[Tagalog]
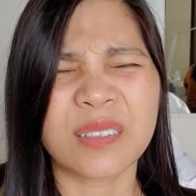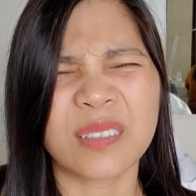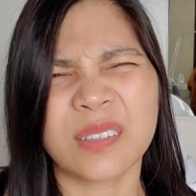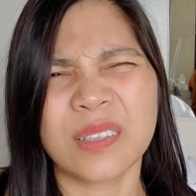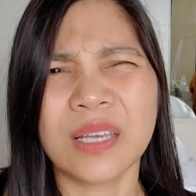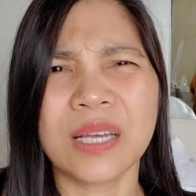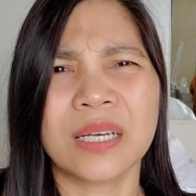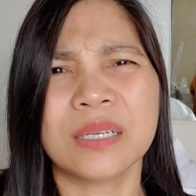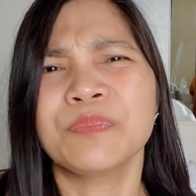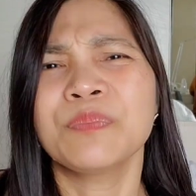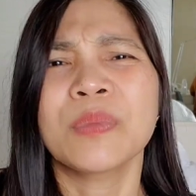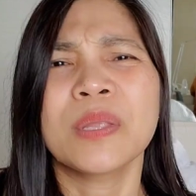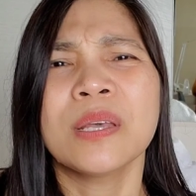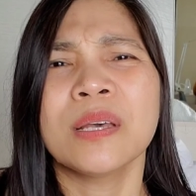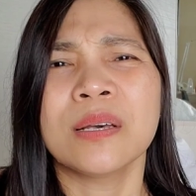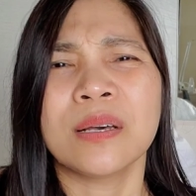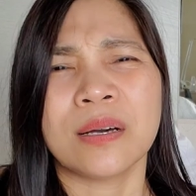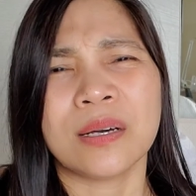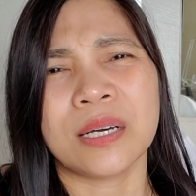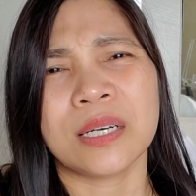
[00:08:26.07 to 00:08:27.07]
yeah.
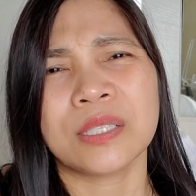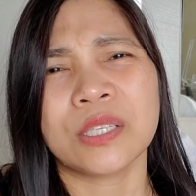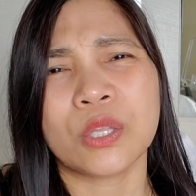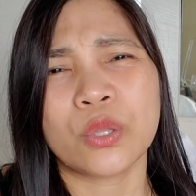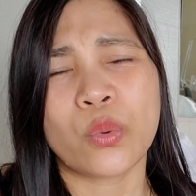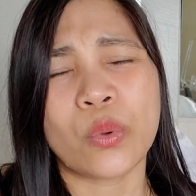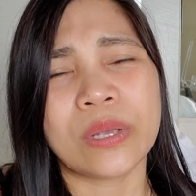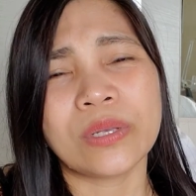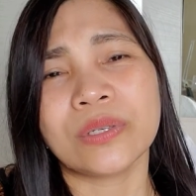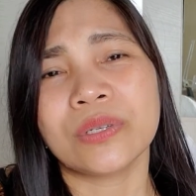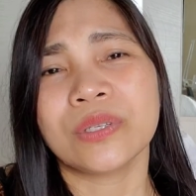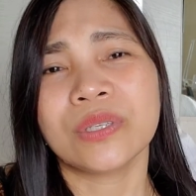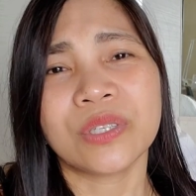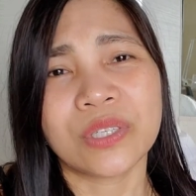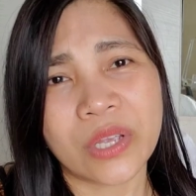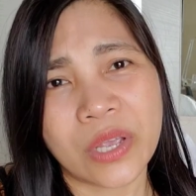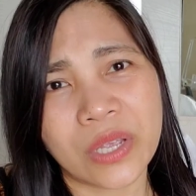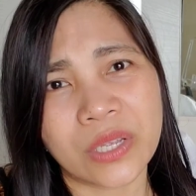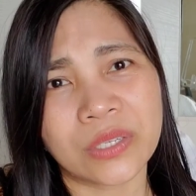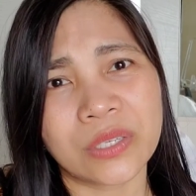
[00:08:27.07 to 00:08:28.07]
Uh, situation
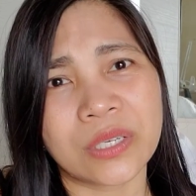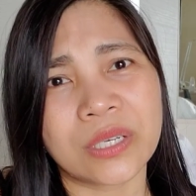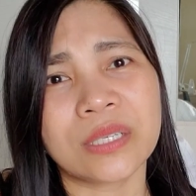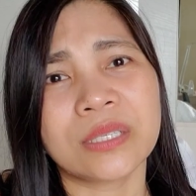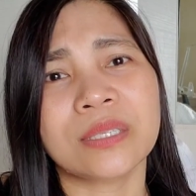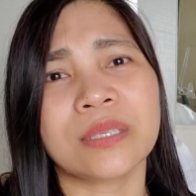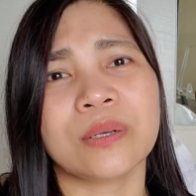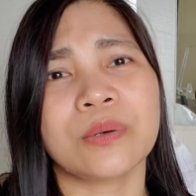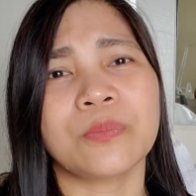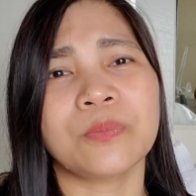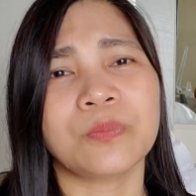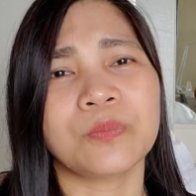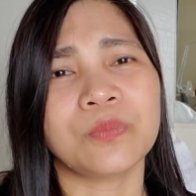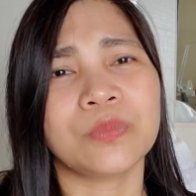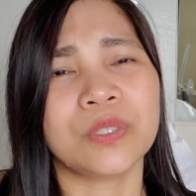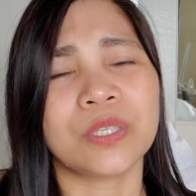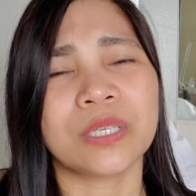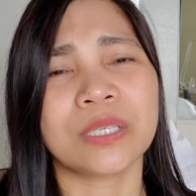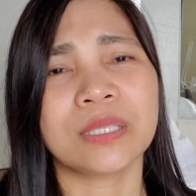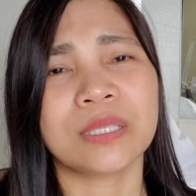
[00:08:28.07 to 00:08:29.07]
changes. So,
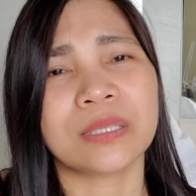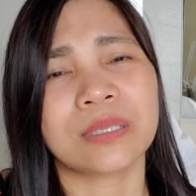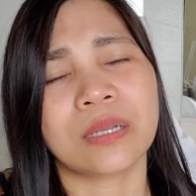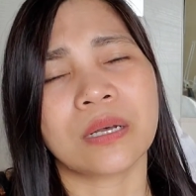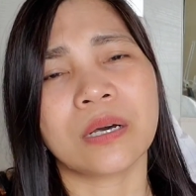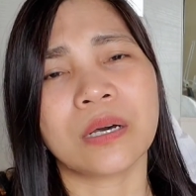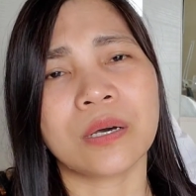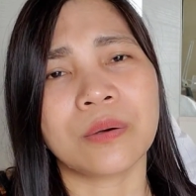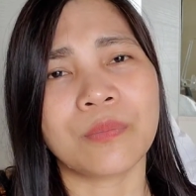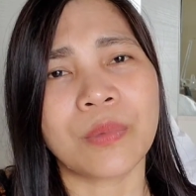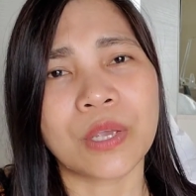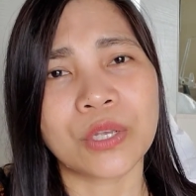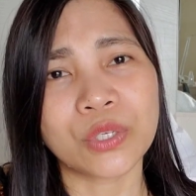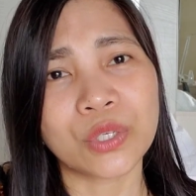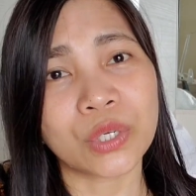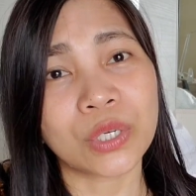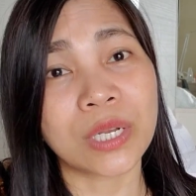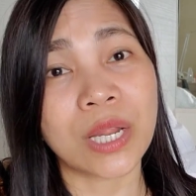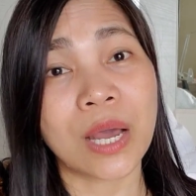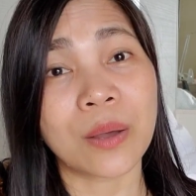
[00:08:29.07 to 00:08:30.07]
just uh, make
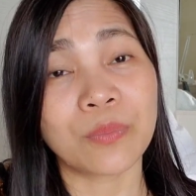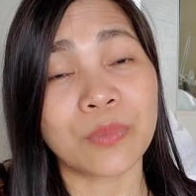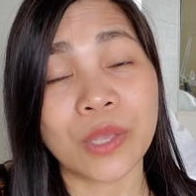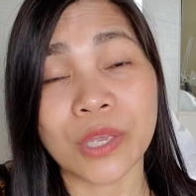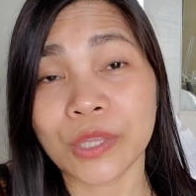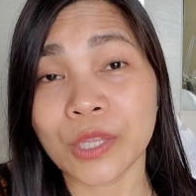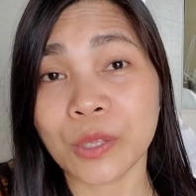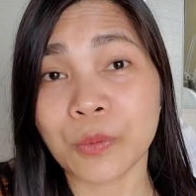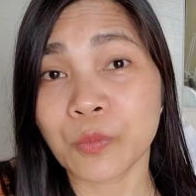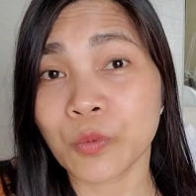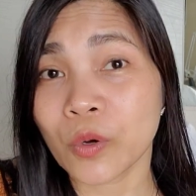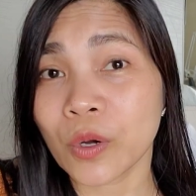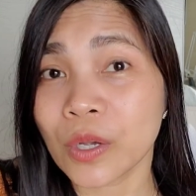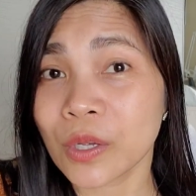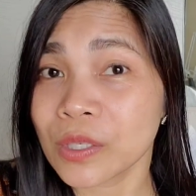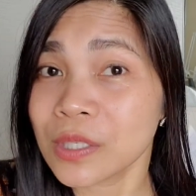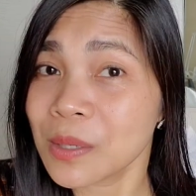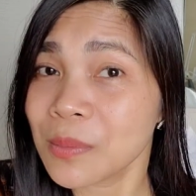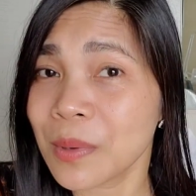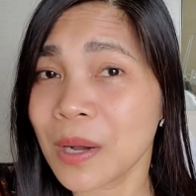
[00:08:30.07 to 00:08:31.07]
sure na updated po
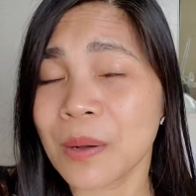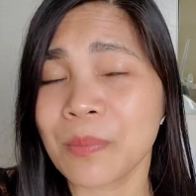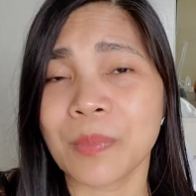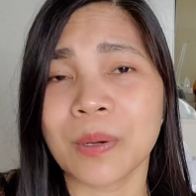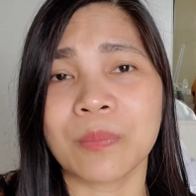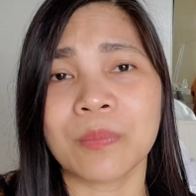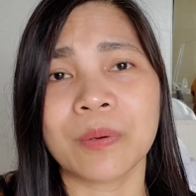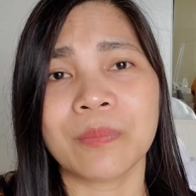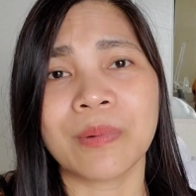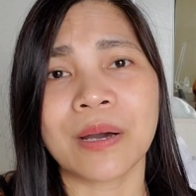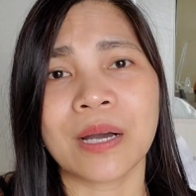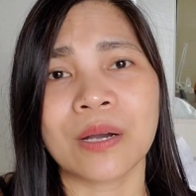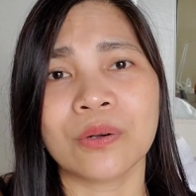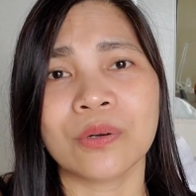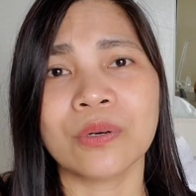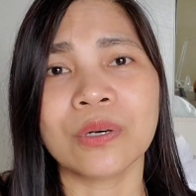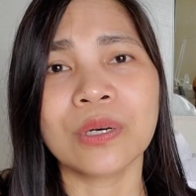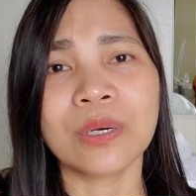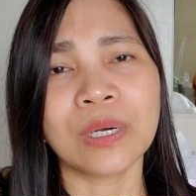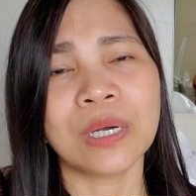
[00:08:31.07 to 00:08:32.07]
kayo sa mga
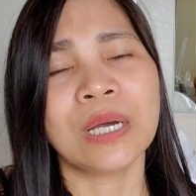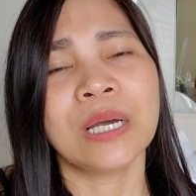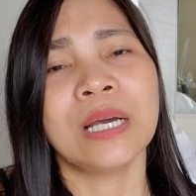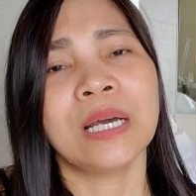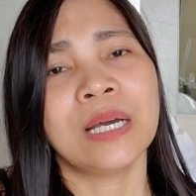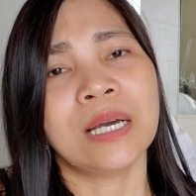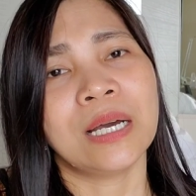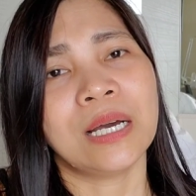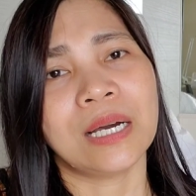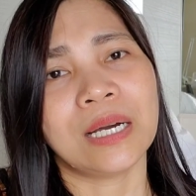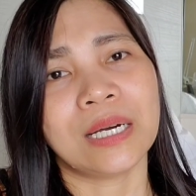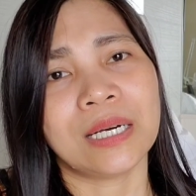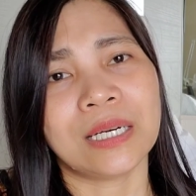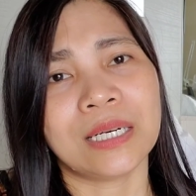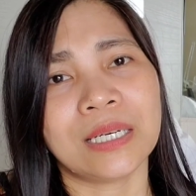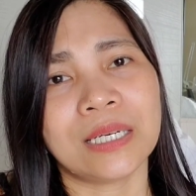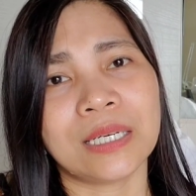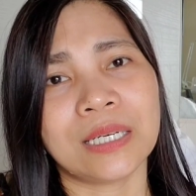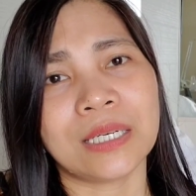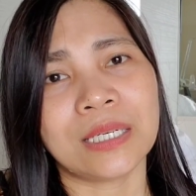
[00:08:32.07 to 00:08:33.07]
pagbabago
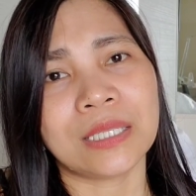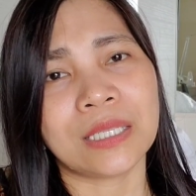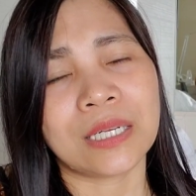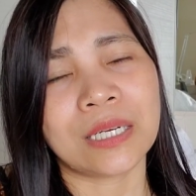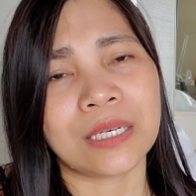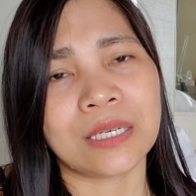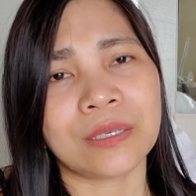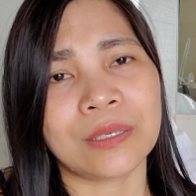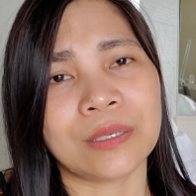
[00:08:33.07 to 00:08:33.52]
uh, na